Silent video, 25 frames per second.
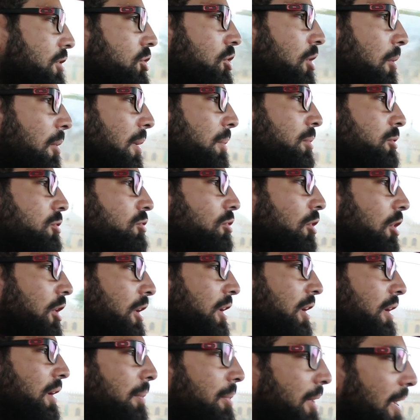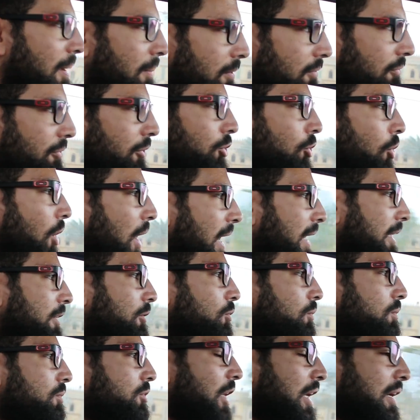الشباب الصغير اللي بيعمل فيديوهات
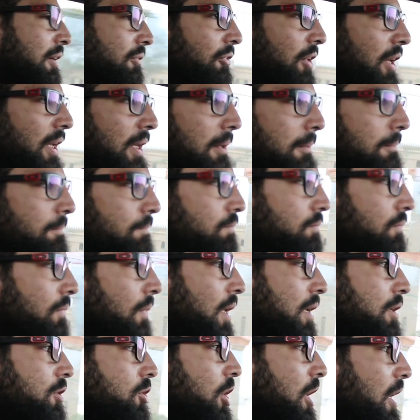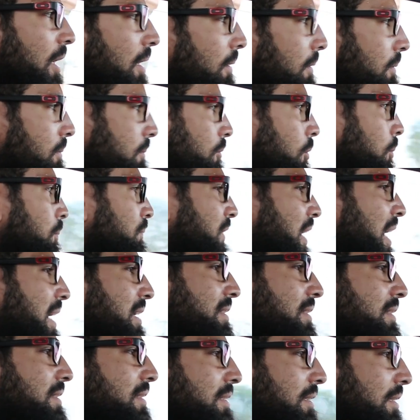ومش عارف ايه شيء
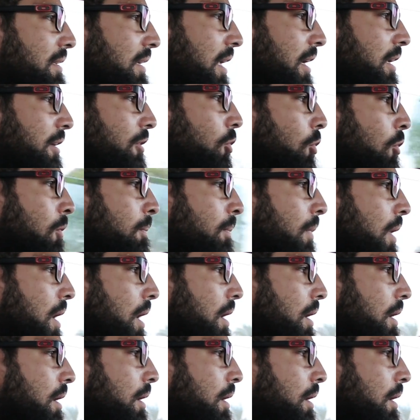ممتاز لان هم